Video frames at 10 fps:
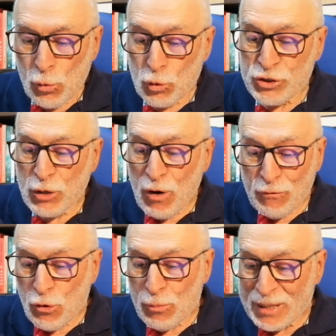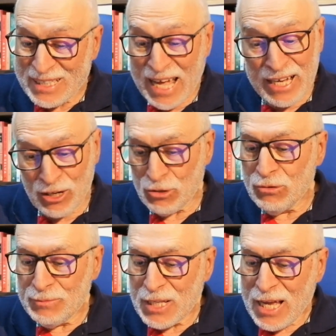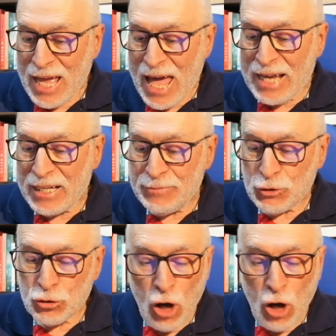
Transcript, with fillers: O seu avô paterno era